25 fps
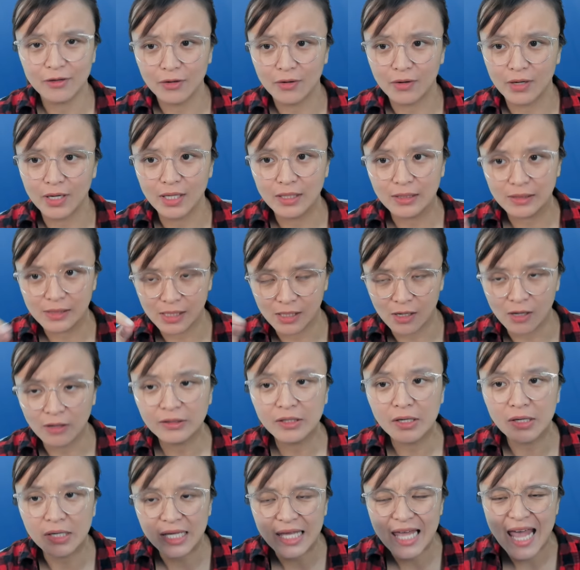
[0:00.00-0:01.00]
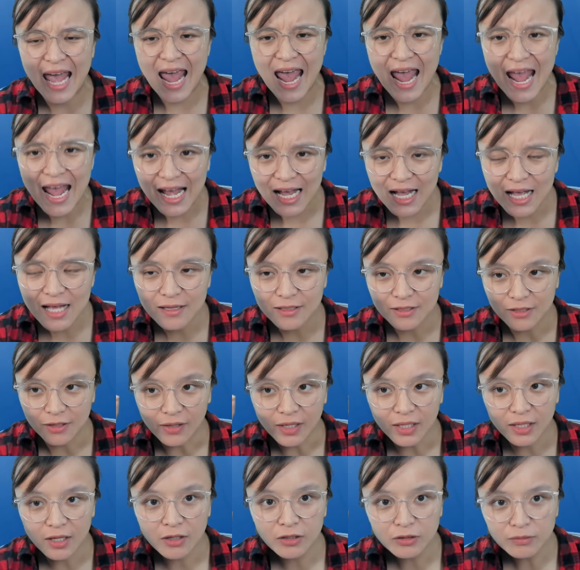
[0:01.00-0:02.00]
rồi đó thì có thời gian á
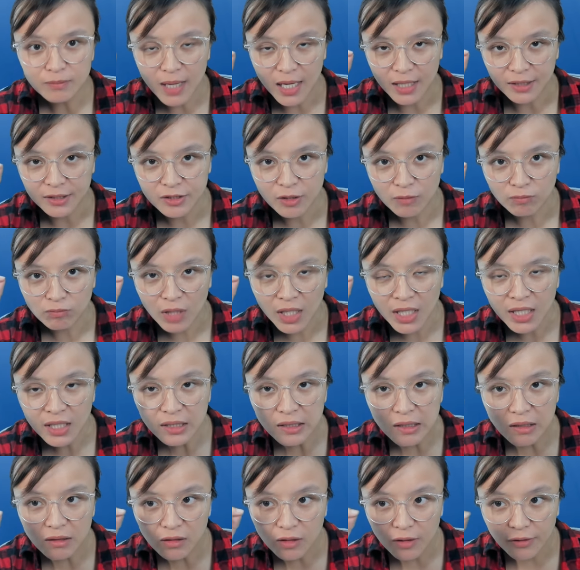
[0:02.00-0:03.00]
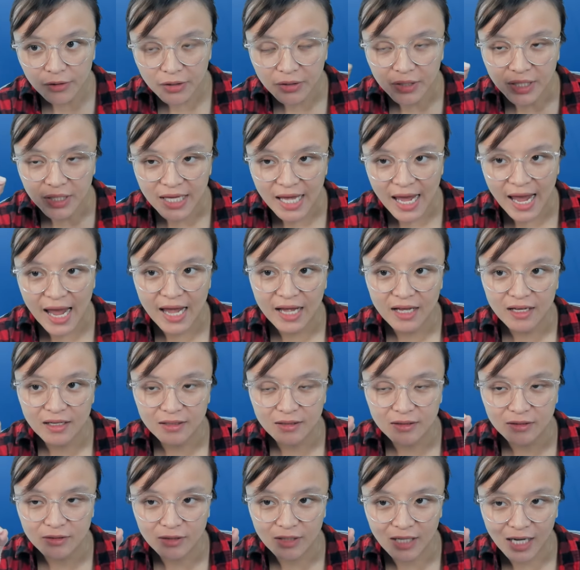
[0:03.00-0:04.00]
những cái thứ mà ở trong ý thức có thời gian á
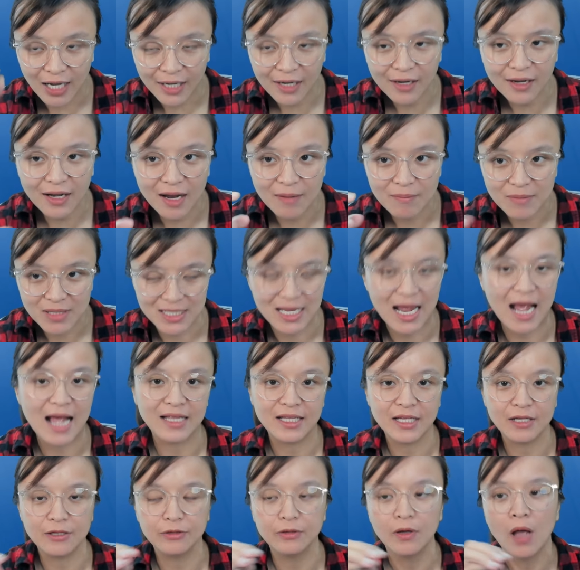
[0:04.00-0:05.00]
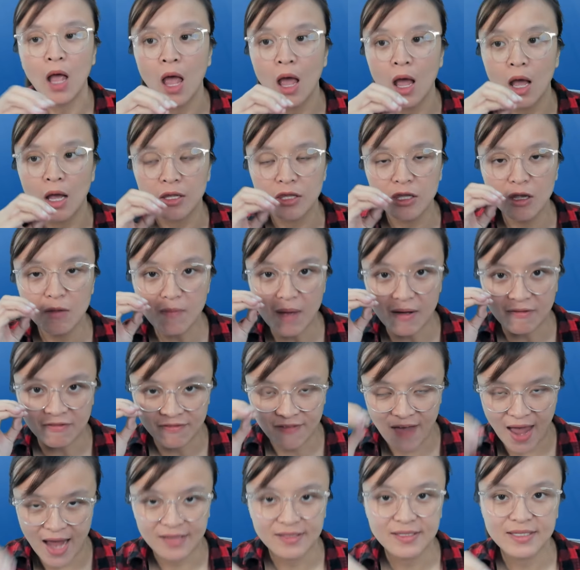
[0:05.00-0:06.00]
lấy ra mà xài thì được nhưng mà
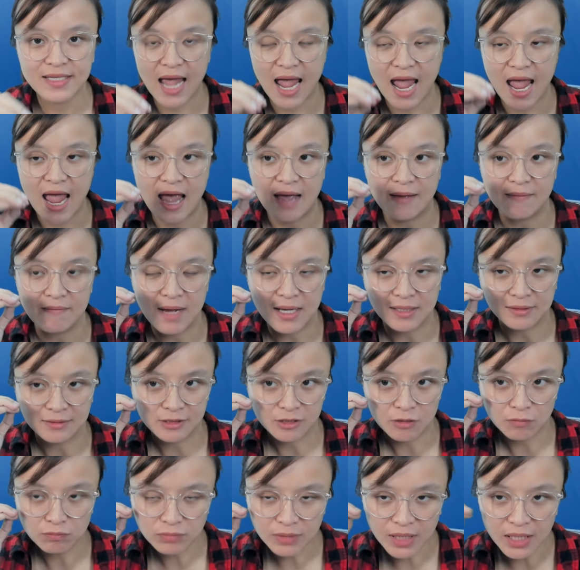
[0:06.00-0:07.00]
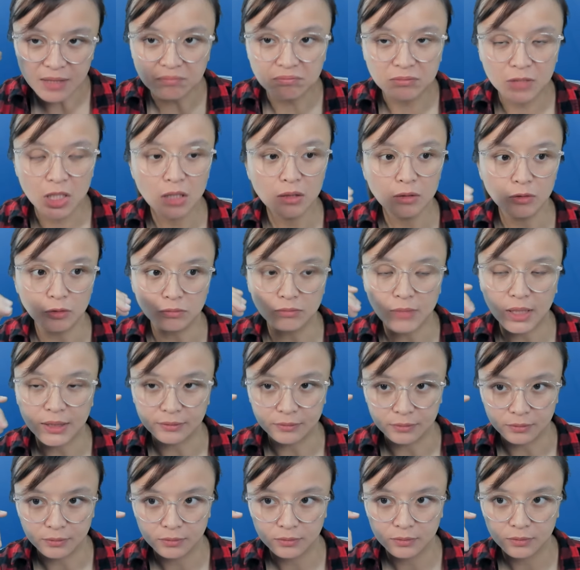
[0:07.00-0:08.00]
phản xạ bằng trong tiềm thức của mình
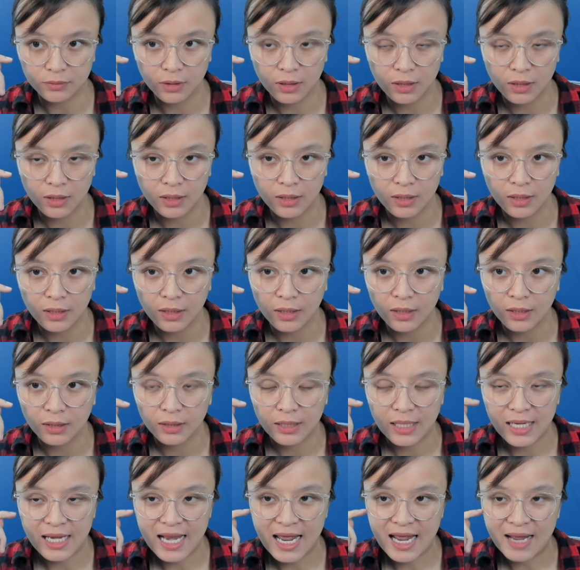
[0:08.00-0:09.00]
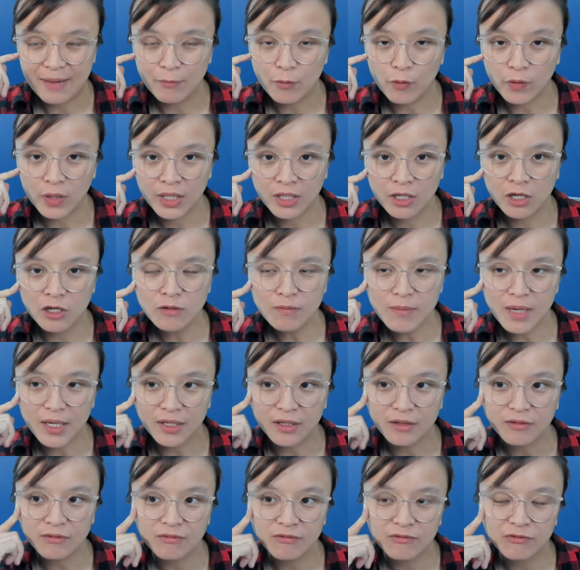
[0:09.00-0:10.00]
là một cái thứ mà
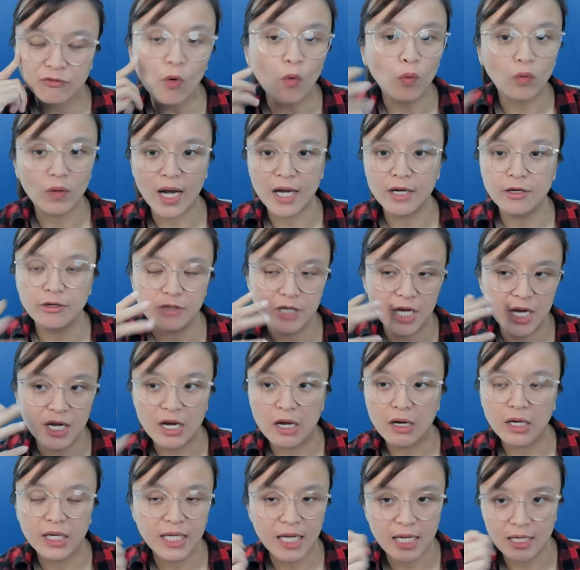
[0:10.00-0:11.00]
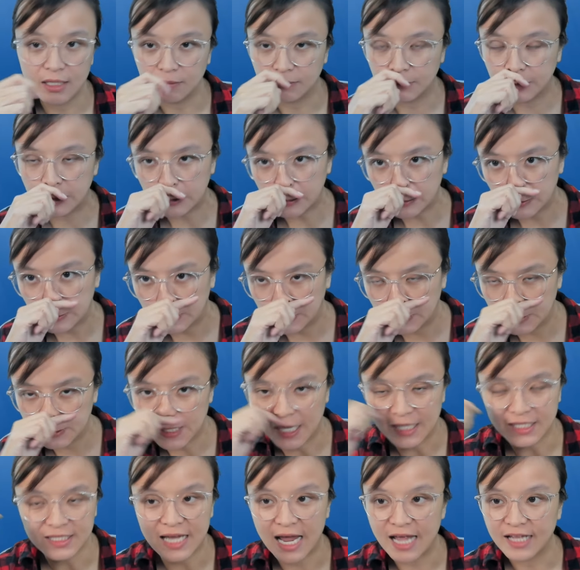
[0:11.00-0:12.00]
nó vụt ra được để nói ngay lập tức
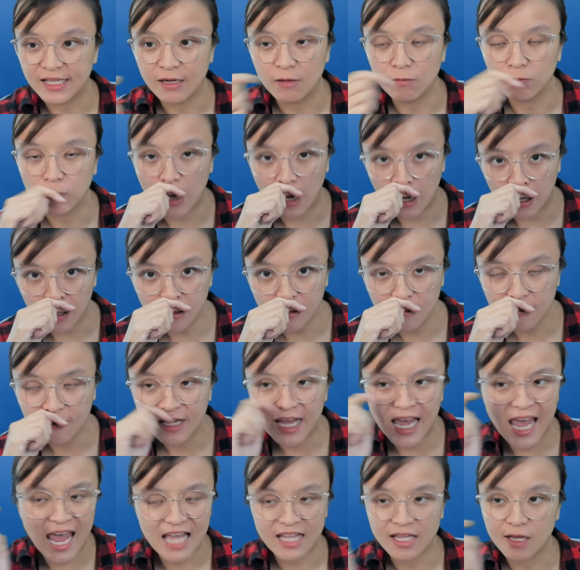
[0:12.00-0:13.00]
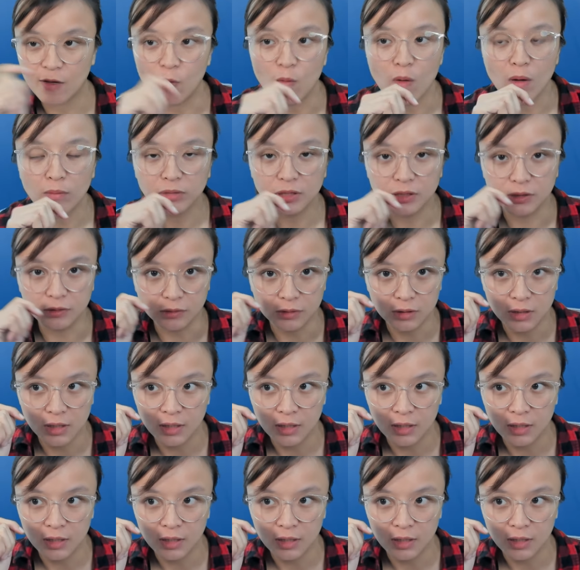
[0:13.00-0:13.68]
phản xạ thì không có nghe thì cũng không được